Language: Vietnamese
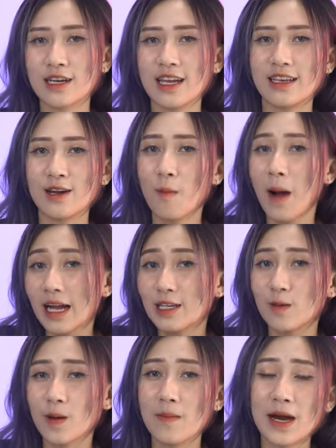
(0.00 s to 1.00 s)
để đồng hành
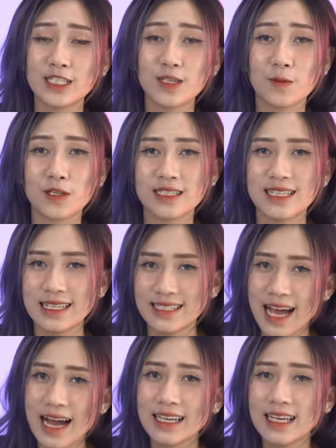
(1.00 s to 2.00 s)
của các bạn trong một thời gian
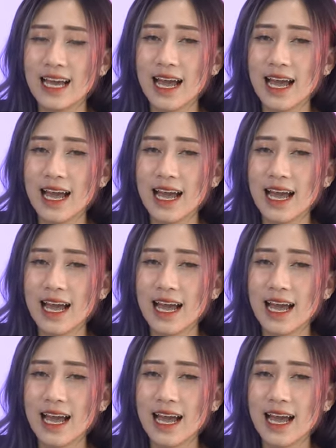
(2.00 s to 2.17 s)
dài.